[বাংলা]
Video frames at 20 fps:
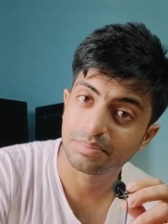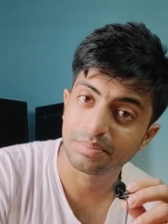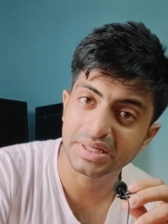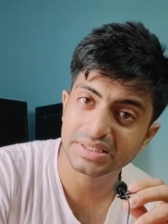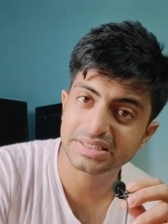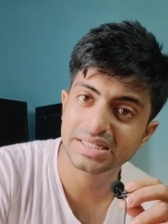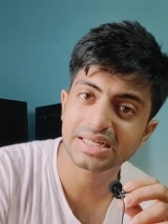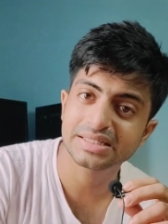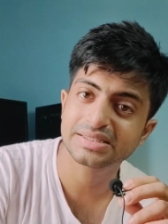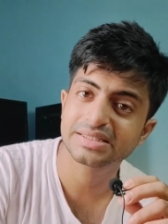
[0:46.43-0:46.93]

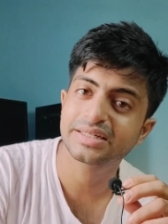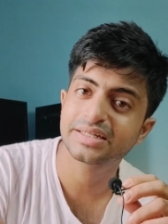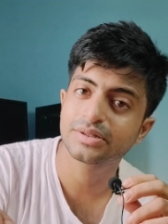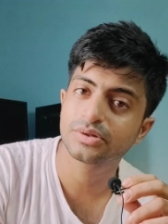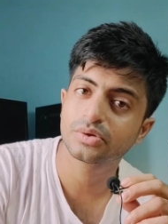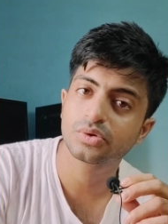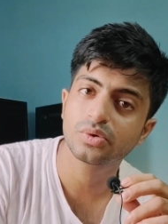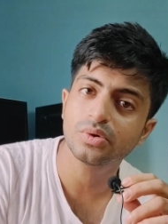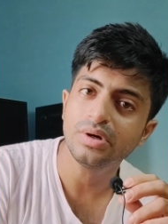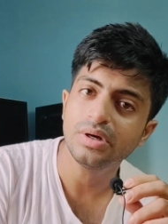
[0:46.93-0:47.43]
বেঁচে আছে
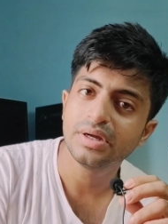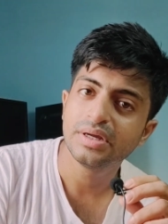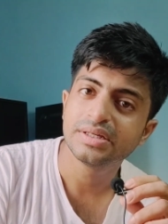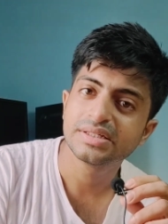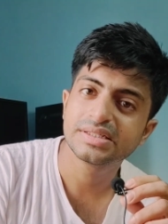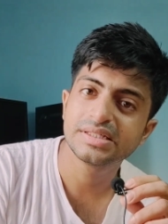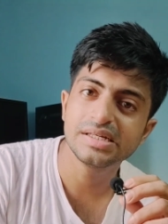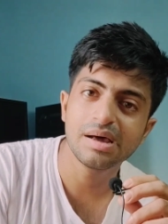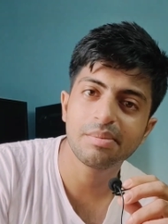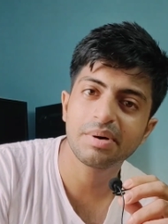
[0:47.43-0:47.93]
কিন্তু
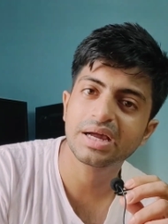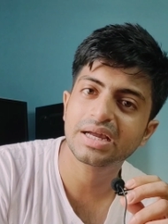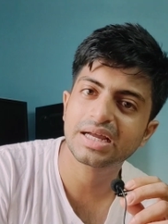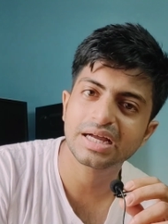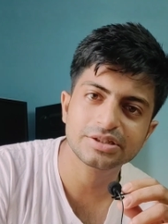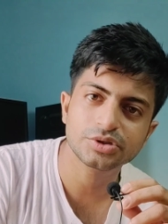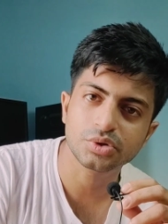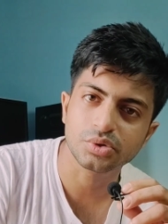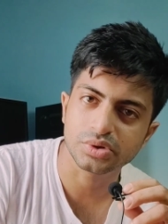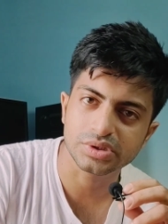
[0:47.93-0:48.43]
সিনেমায়
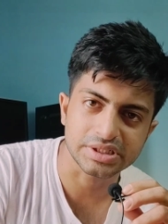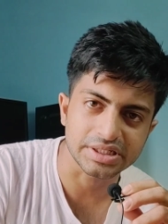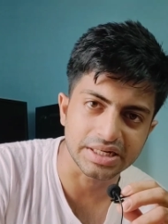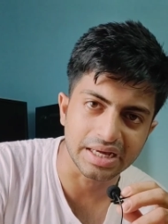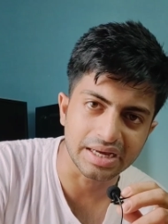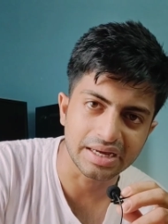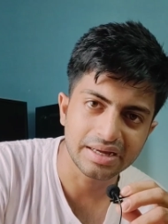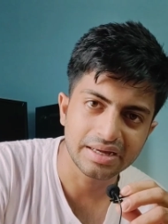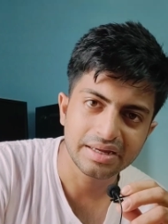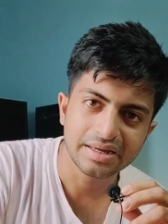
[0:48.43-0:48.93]
কাজ করছে
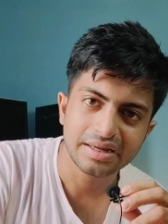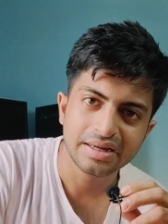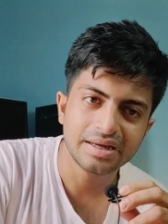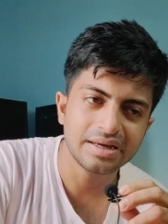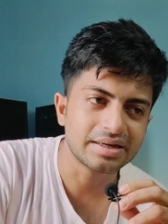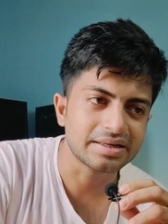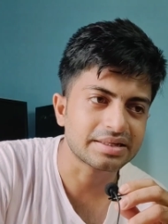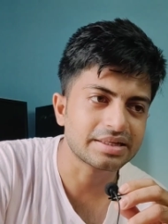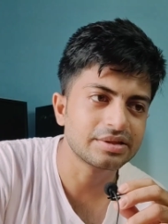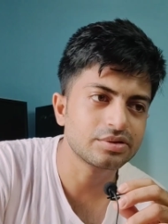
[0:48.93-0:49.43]
না
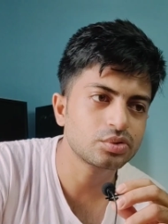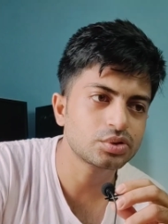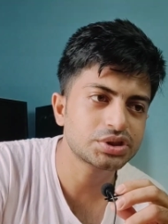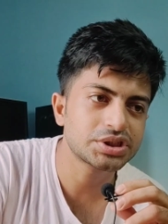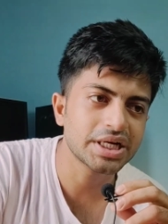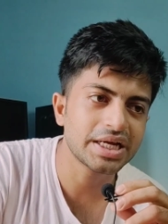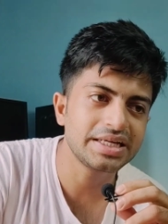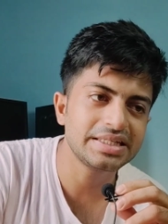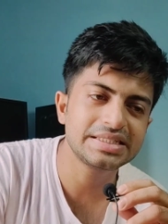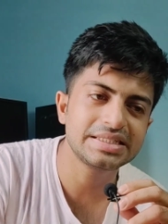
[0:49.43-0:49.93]
হ্যাঁ কিন্তু
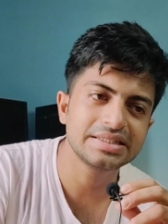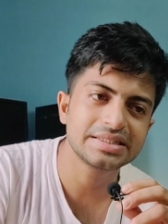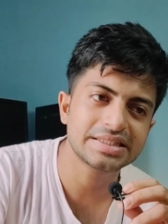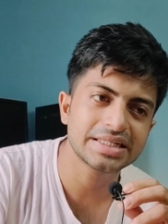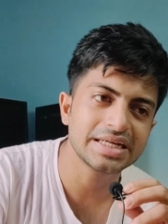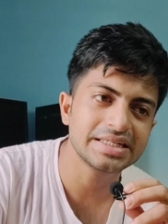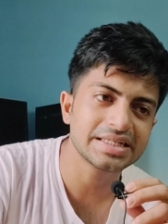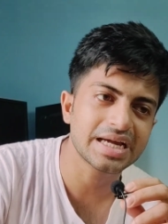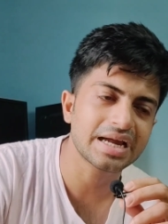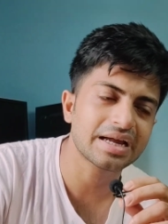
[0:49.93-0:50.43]
সেই
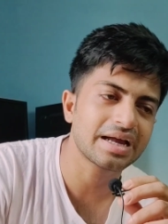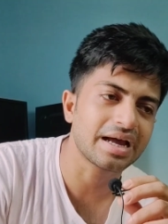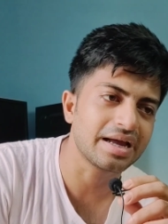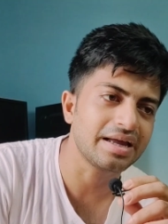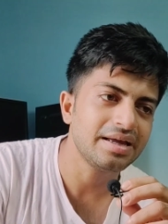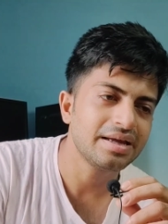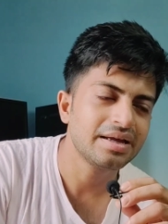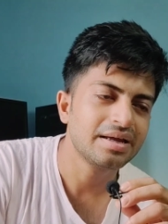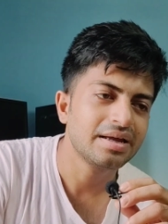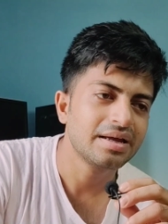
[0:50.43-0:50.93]
সেই জায়গায়